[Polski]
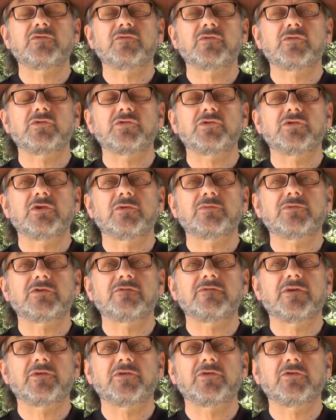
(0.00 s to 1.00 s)
przywrócić to
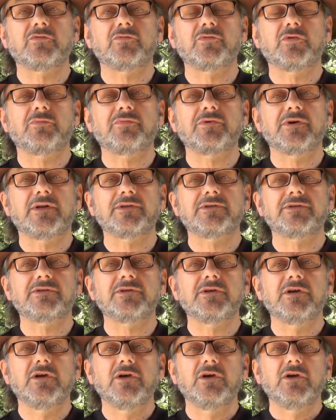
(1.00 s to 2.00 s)
obserwatorium do
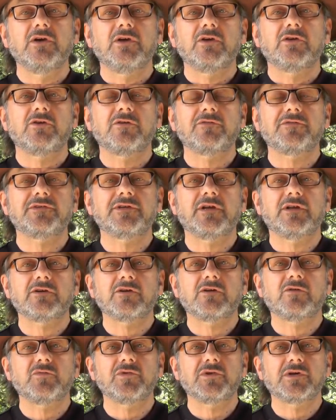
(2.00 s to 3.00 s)
pracy i
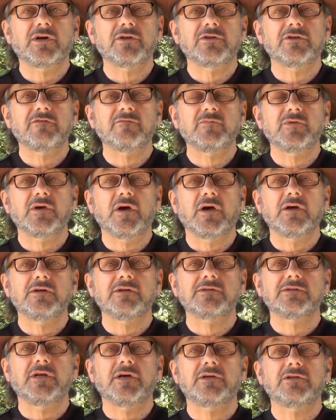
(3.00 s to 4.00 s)
oficjalny komunikat FBI
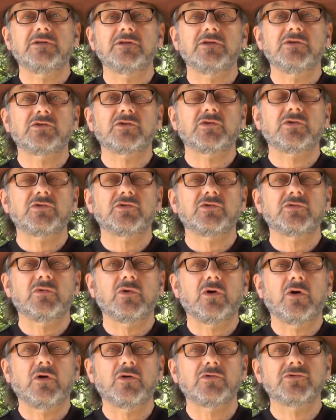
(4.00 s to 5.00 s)
jest taki, iż
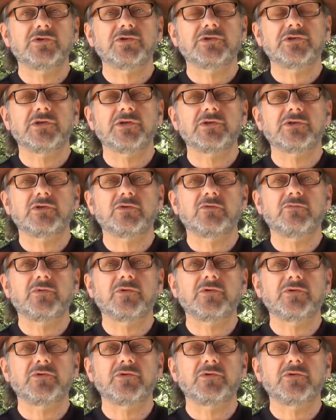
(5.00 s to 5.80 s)
chodziło o dziecięcą